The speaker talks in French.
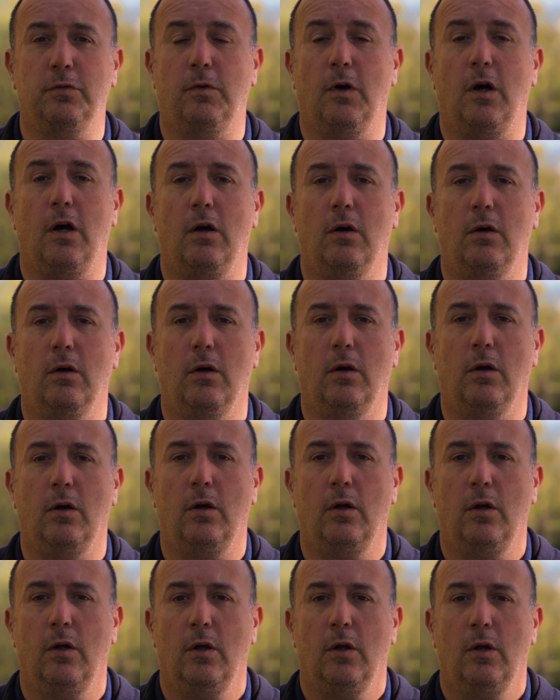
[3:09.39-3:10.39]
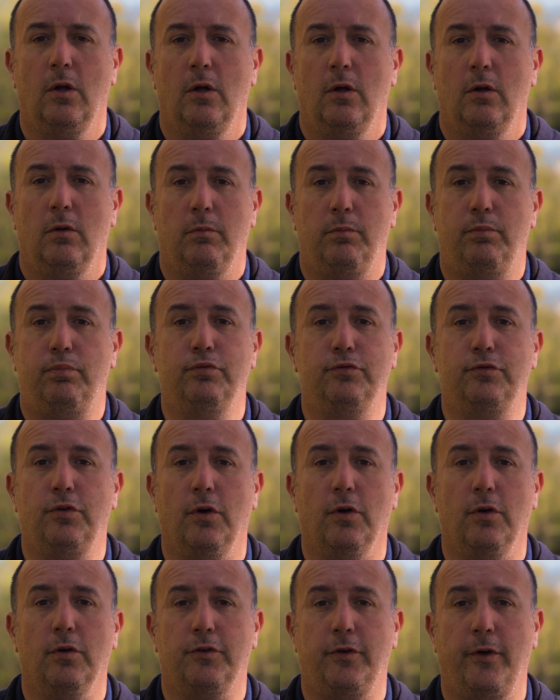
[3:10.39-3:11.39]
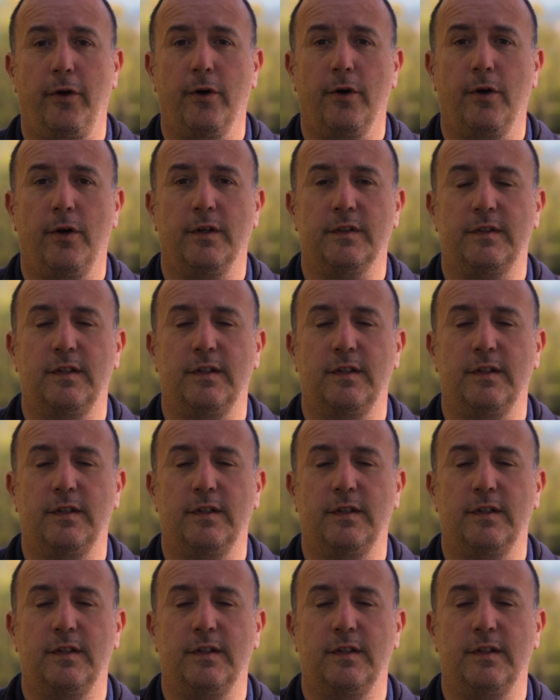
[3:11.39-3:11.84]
voire plusieurs heures, hein,